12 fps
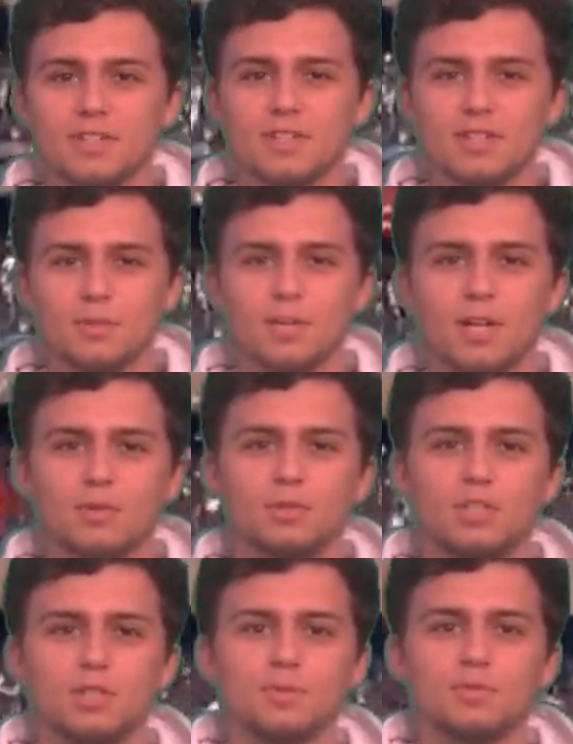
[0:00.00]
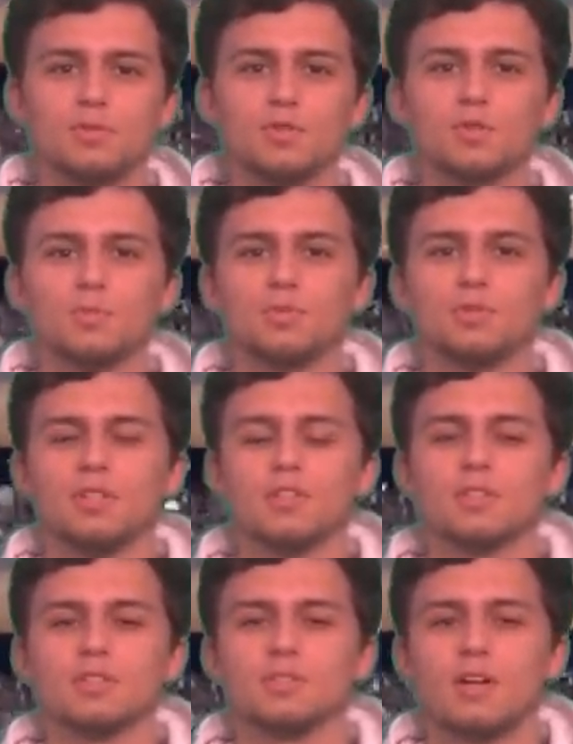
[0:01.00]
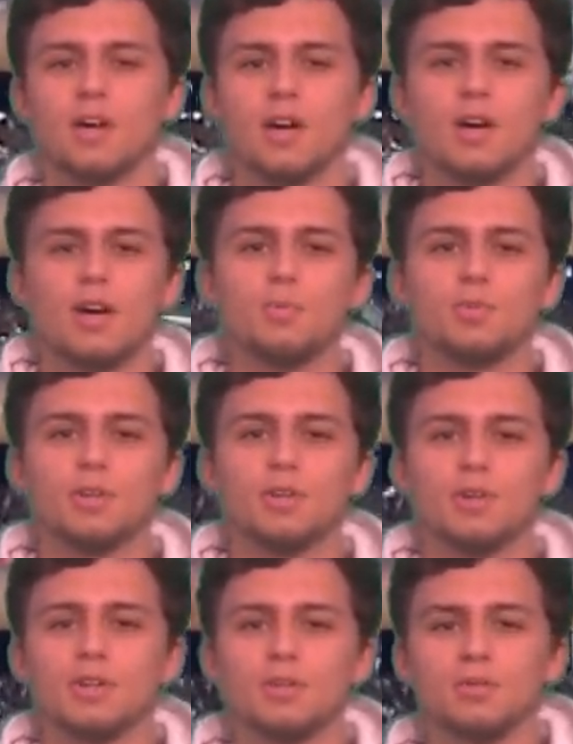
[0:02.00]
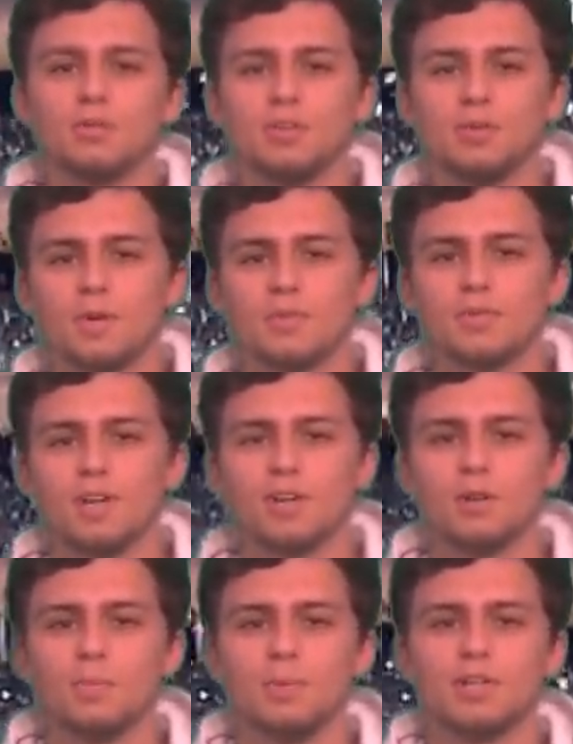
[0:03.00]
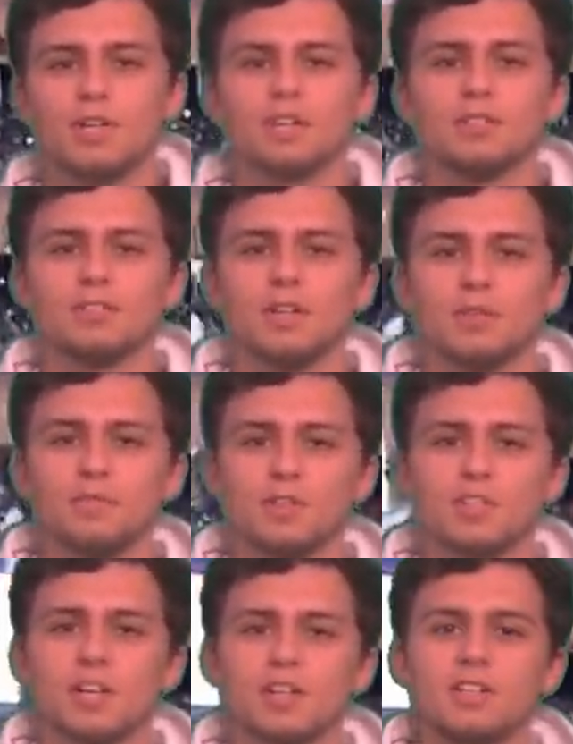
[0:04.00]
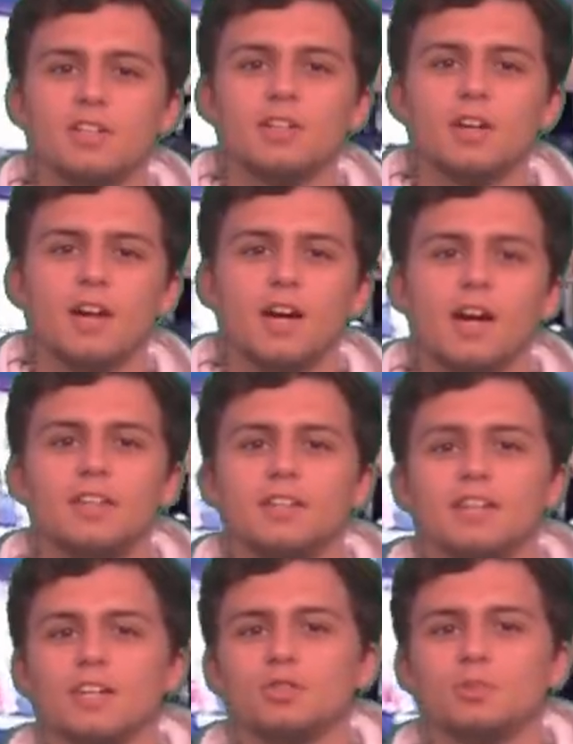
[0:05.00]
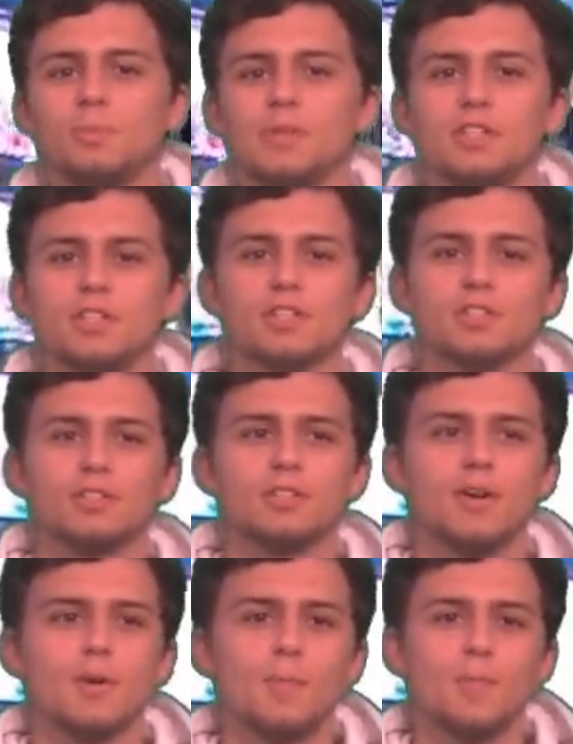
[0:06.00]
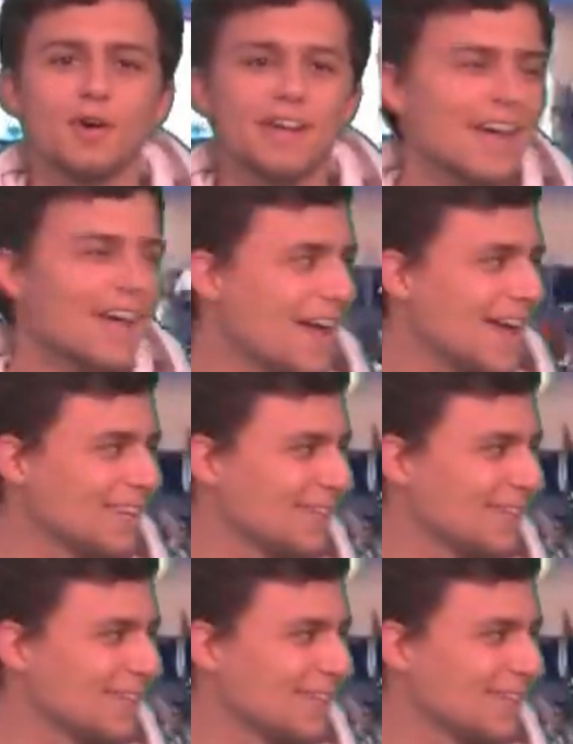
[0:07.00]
celebrar o triunfo com os portugueses. Por agora continuamos a acompanhar a festa aqui, em direto de Paris. Bora é!